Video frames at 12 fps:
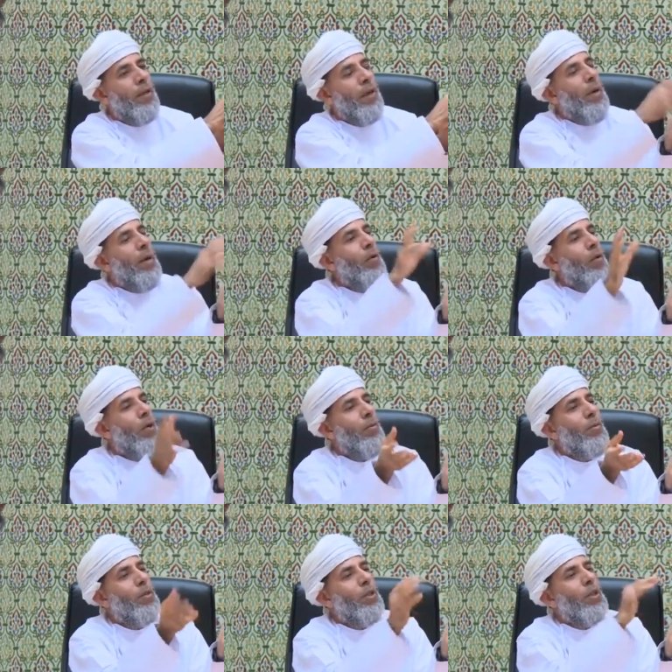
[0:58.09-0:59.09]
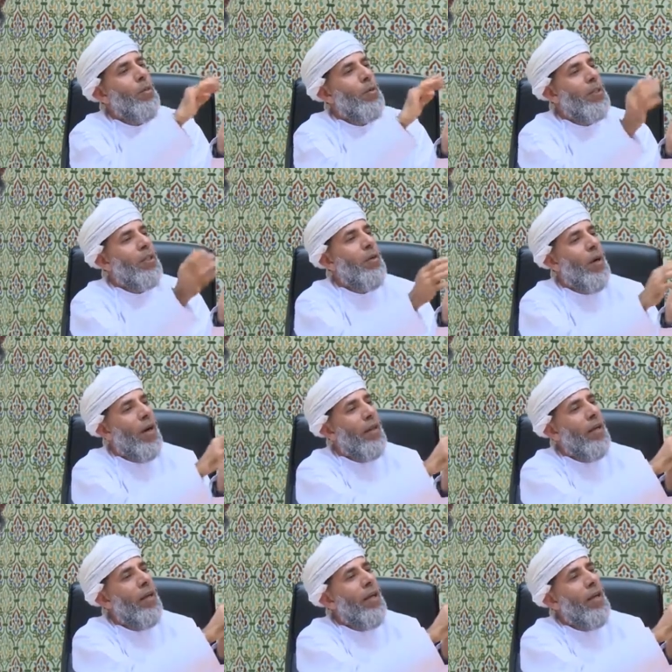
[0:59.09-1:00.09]
ما بقول لكم السي والتي
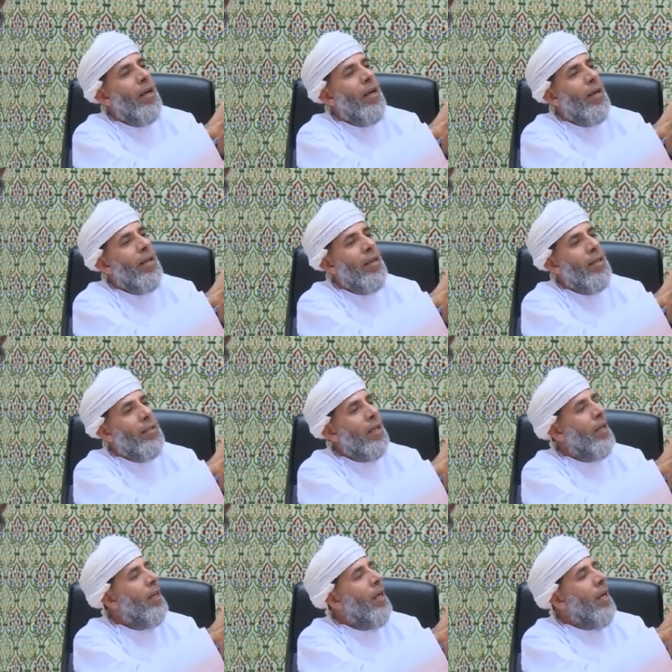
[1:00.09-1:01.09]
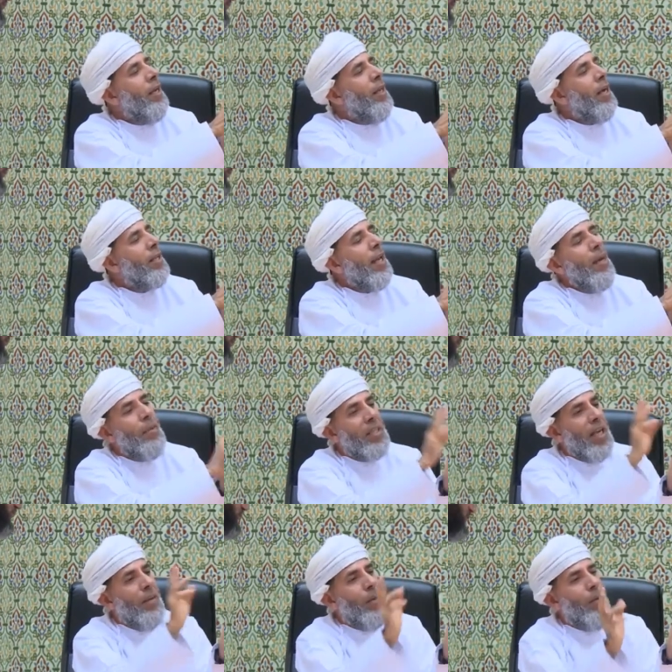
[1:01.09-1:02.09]
وهذا زين اذا طلع
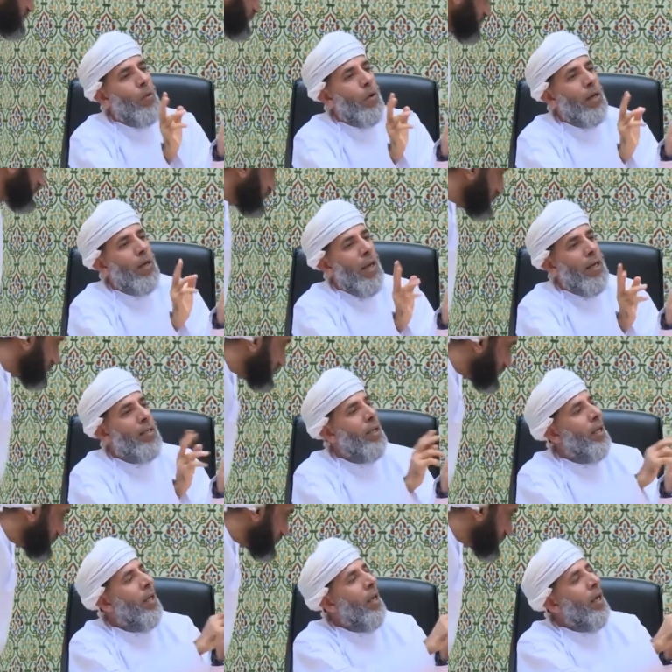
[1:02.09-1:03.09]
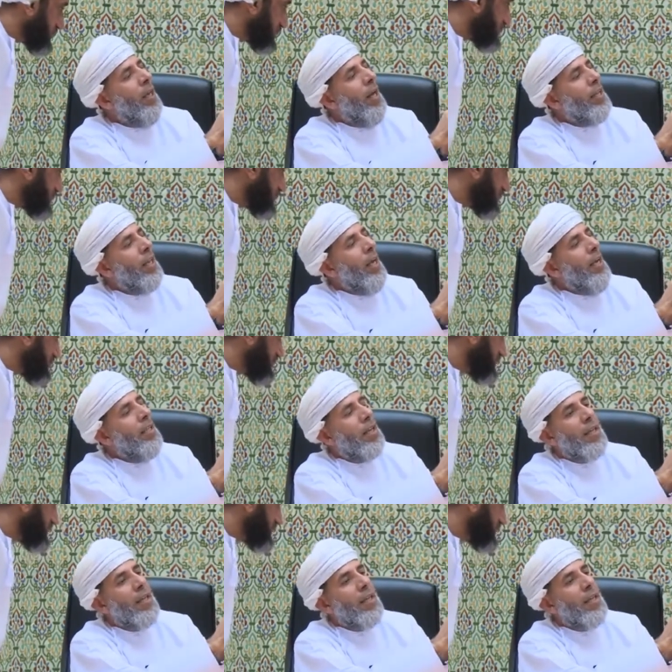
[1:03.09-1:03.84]
بنتكلم الامور العاديه اذا طلع عنده